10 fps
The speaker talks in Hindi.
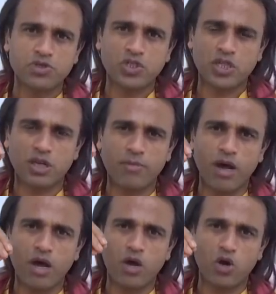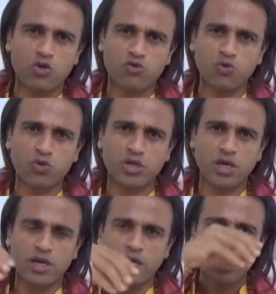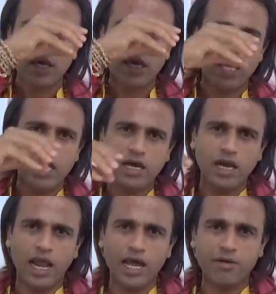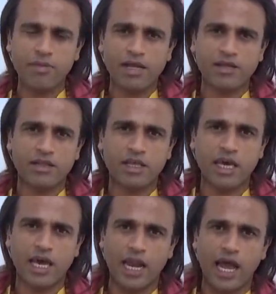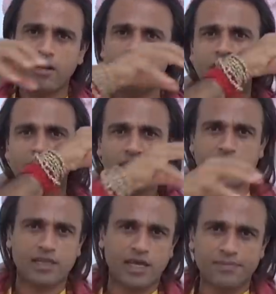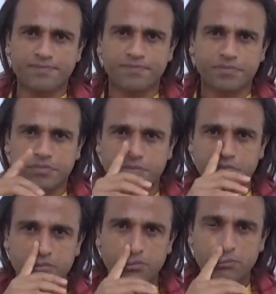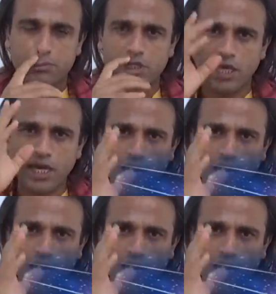चंद्रमा और सूर्य एक लाइन में आ जाती अलाइनमेंट आ जाता है एक